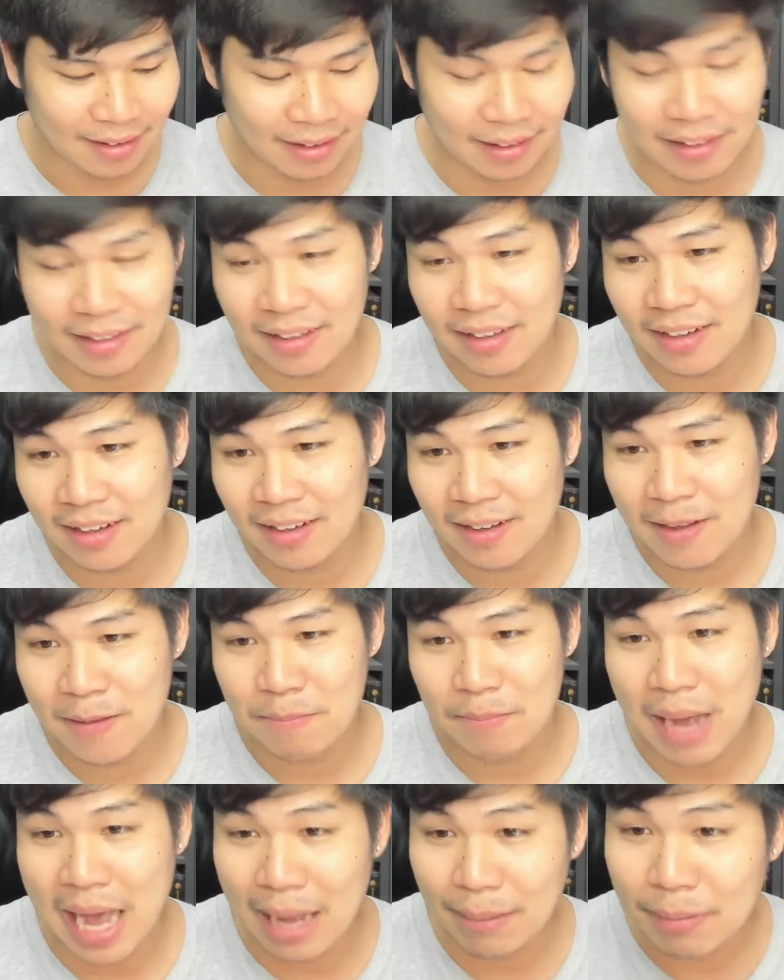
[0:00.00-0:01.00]
หรือ
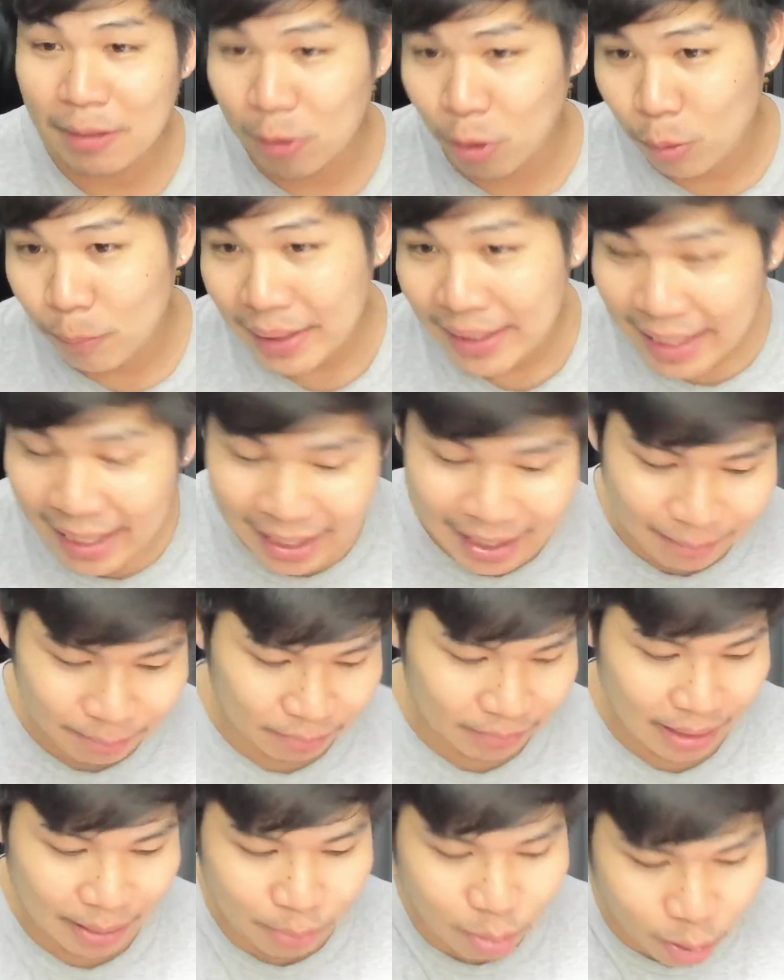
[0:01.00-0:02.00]
พระผิวไม่เดิม
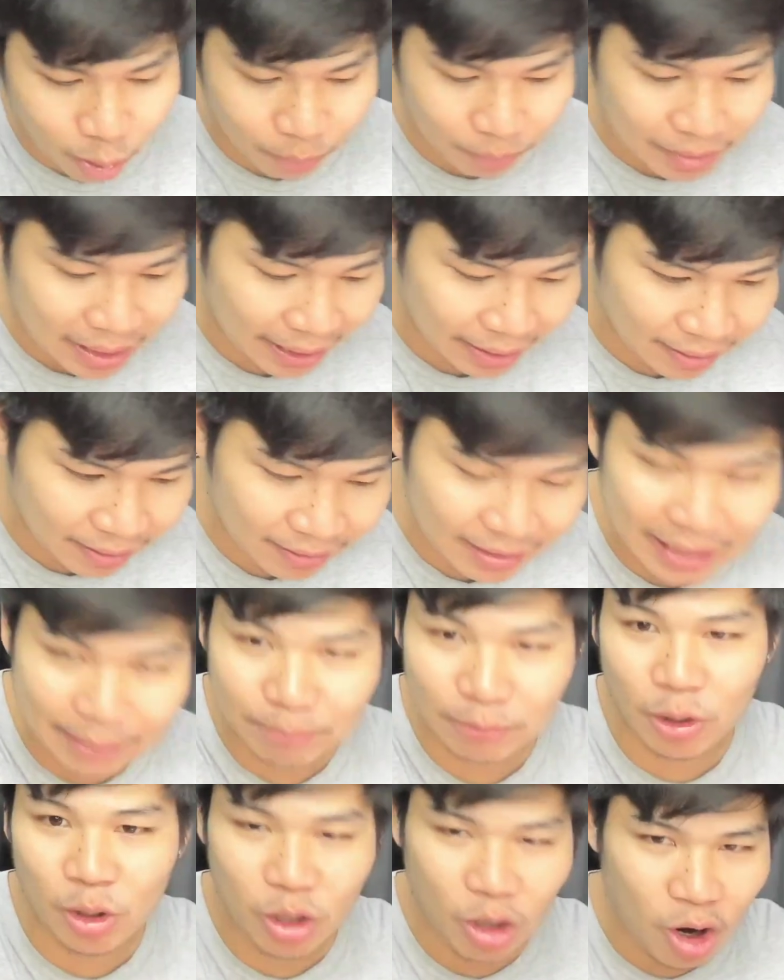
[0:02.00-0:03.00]
แต่ผมเนี่ยหยิ
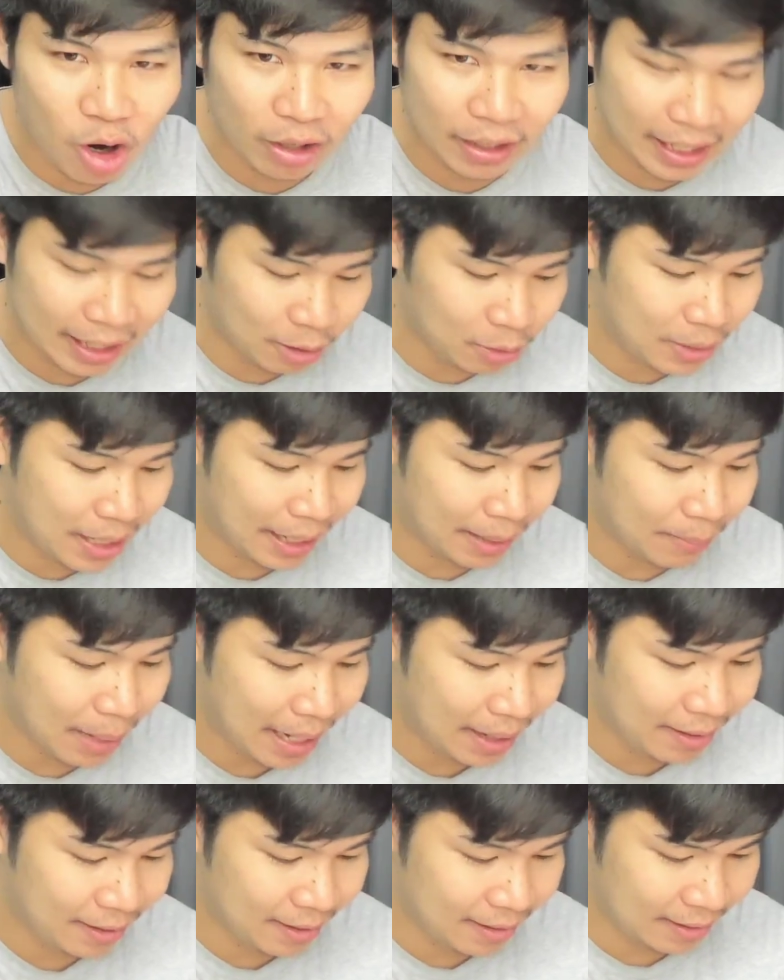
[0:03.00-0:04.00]
บตรงกล่องเนี่ย คุณเห็นไห
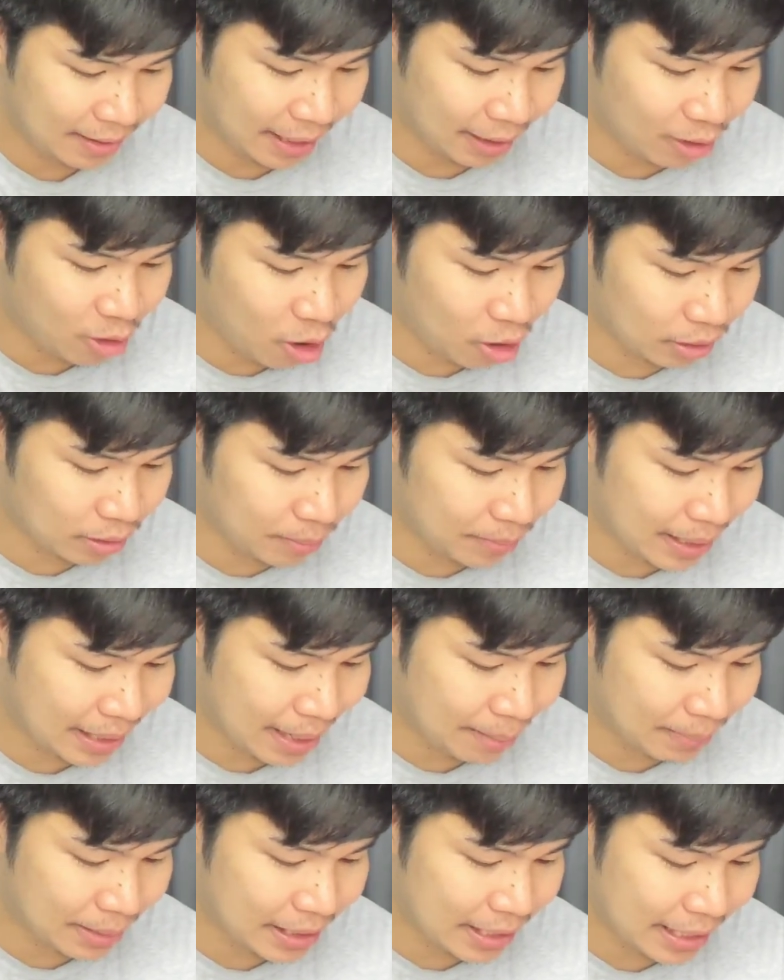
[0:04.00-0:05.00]
มเนี่ยกล่องจะมี
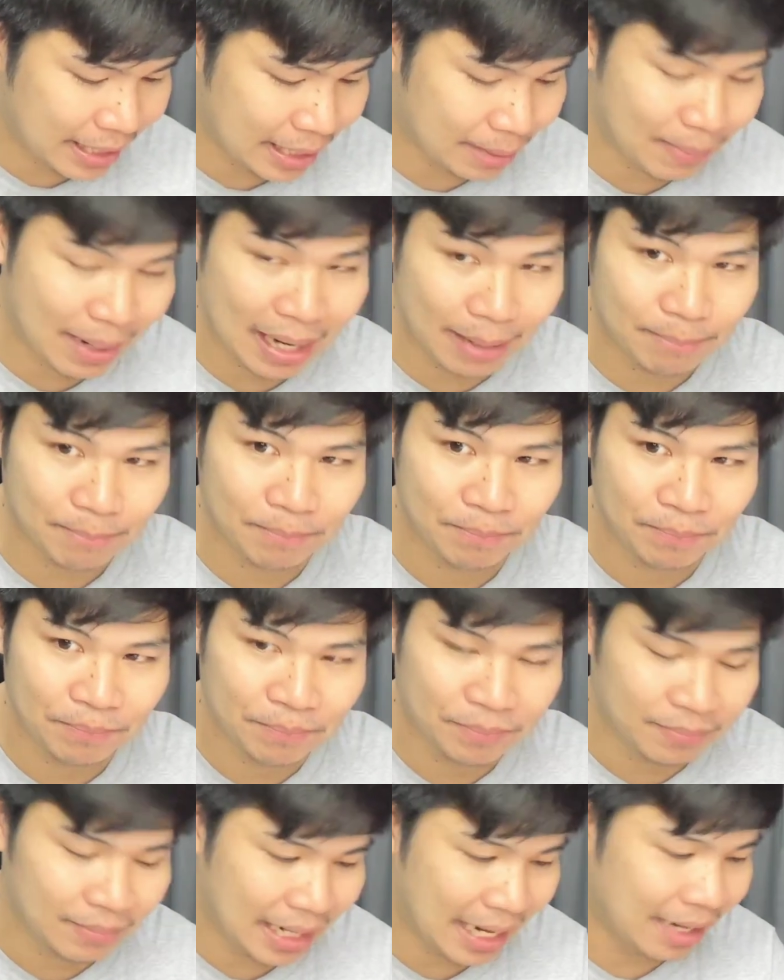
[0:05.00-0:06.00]
กำมะหยี่เห็นไหมครับ
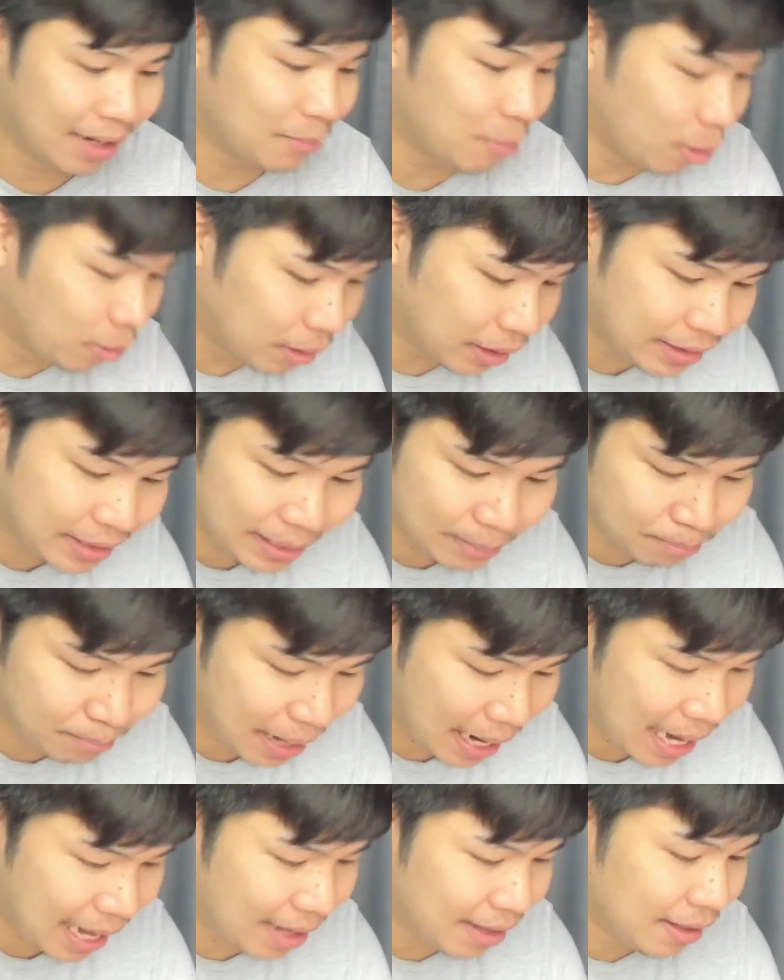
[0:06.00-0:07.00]
เนี่ยผมก็หยิบ
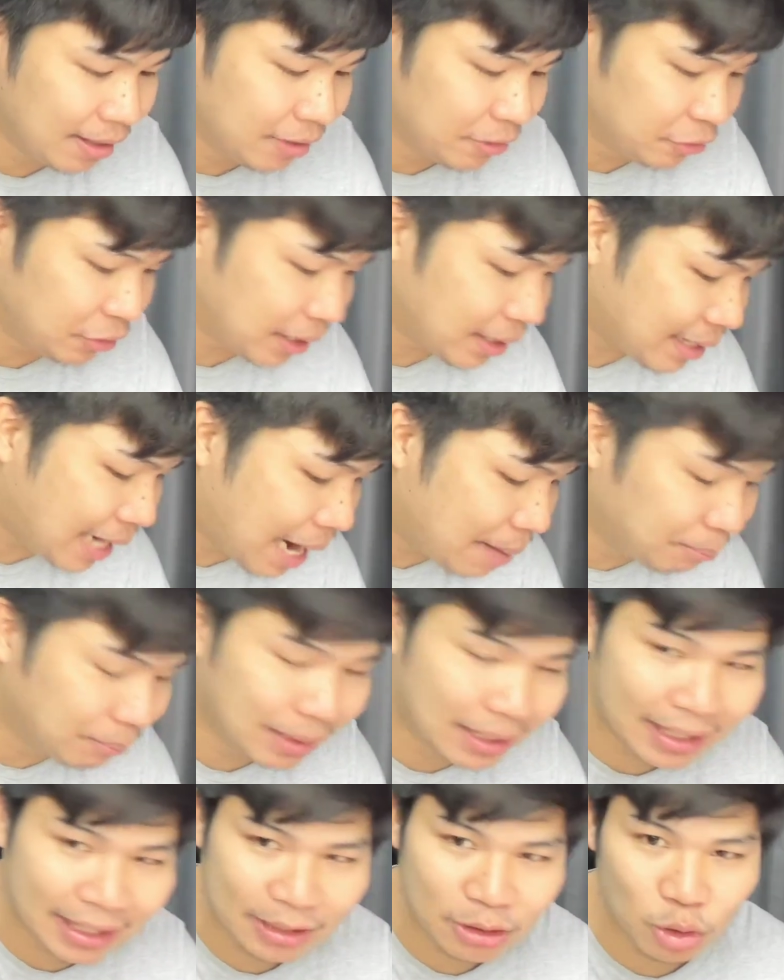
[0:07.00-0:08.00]
มาสัก
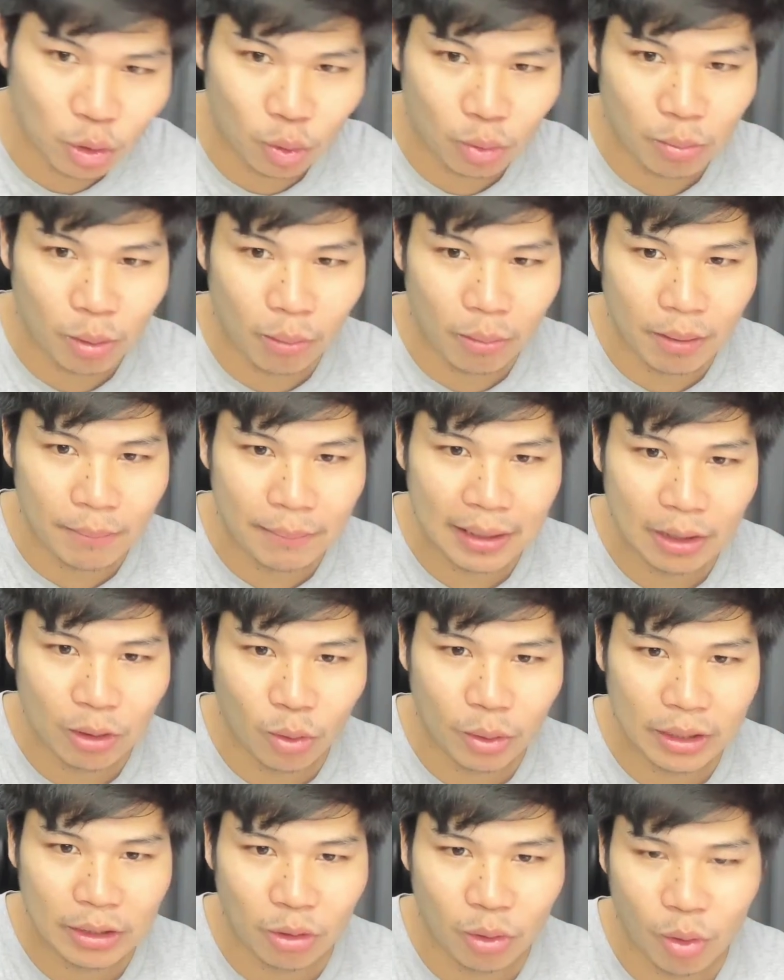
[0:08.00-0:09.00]
กำหนึ่งกระจุก ผมก็มา
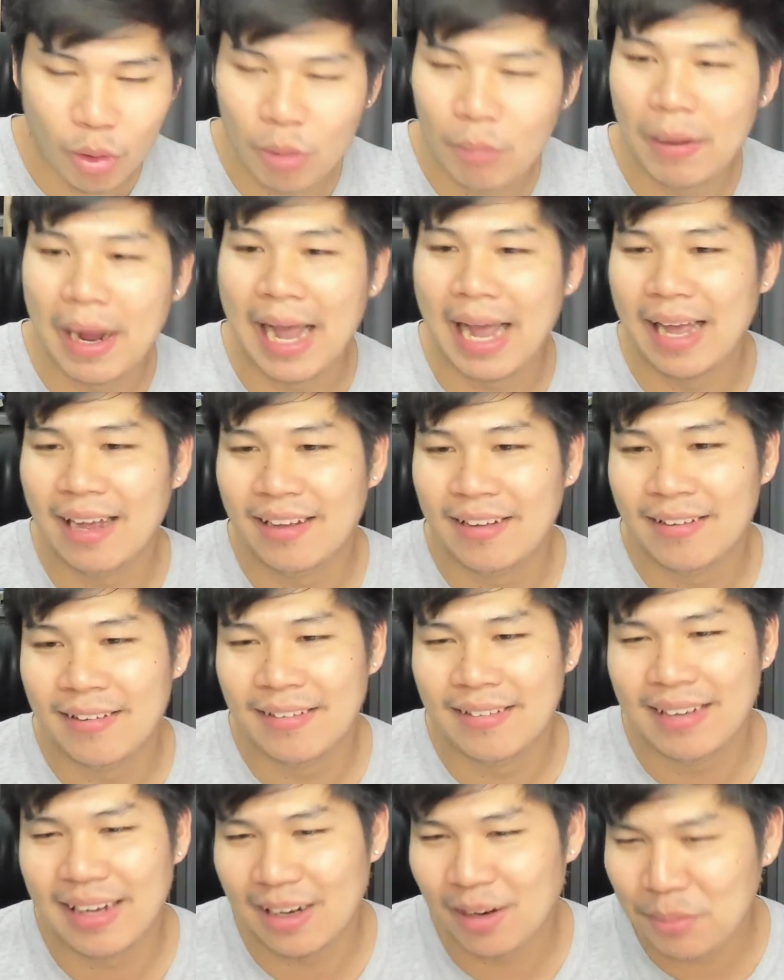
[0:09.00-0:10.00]
โรยตรงองค์พระ
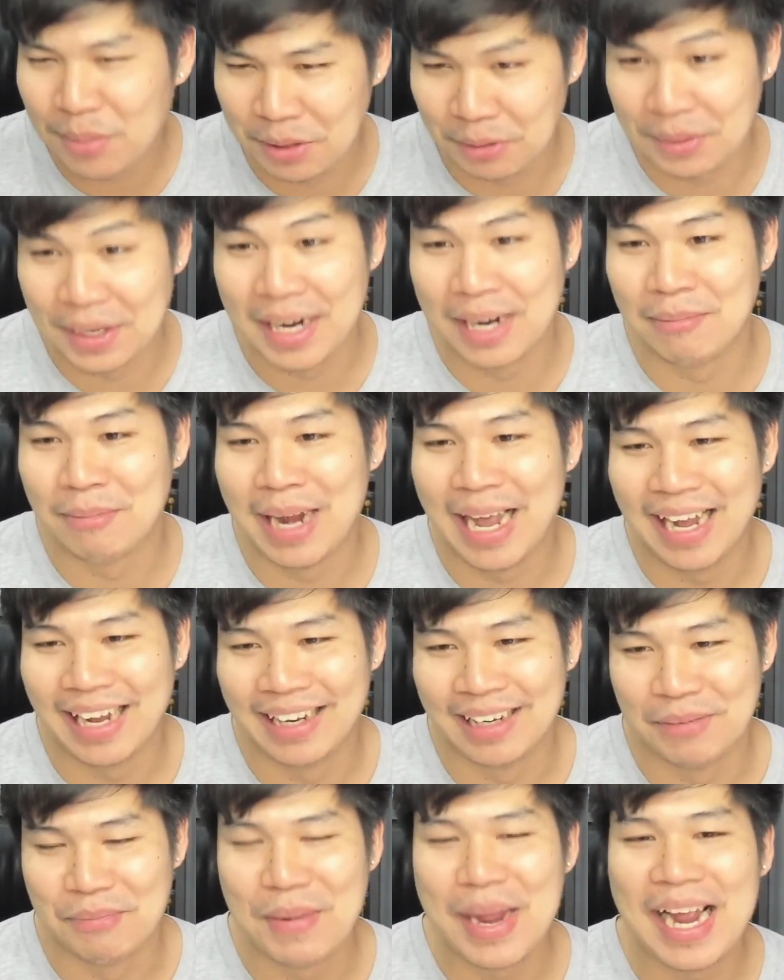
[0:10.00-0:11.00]
เนี่ยก็ผิวเดิมแหละ
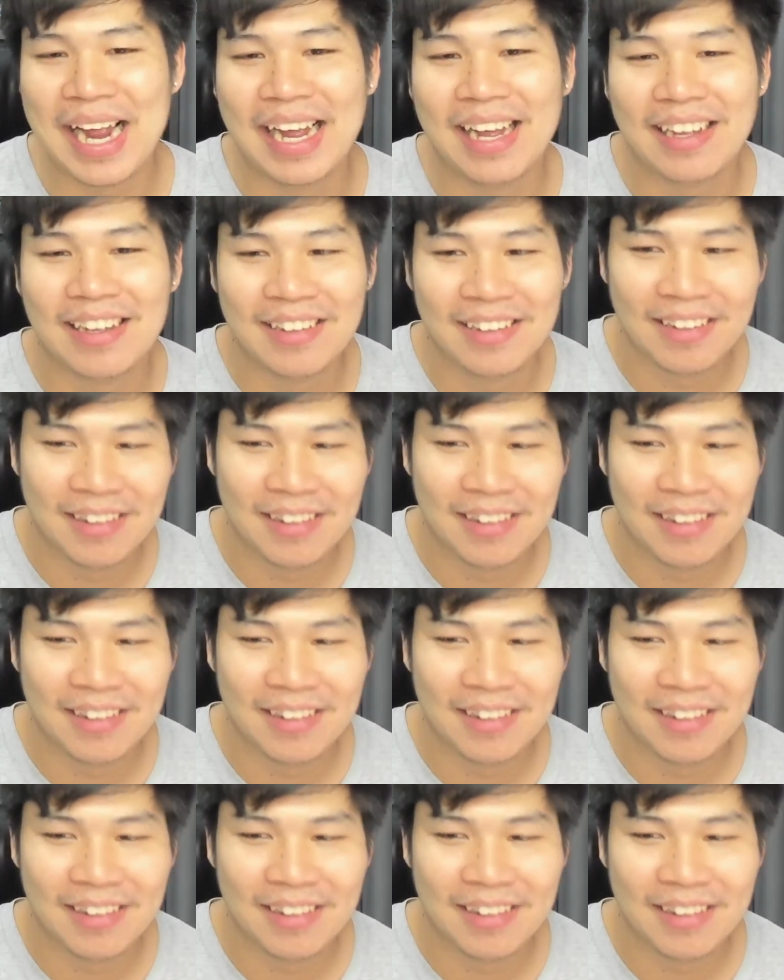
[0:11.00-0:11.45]
เห็นไหมฮะ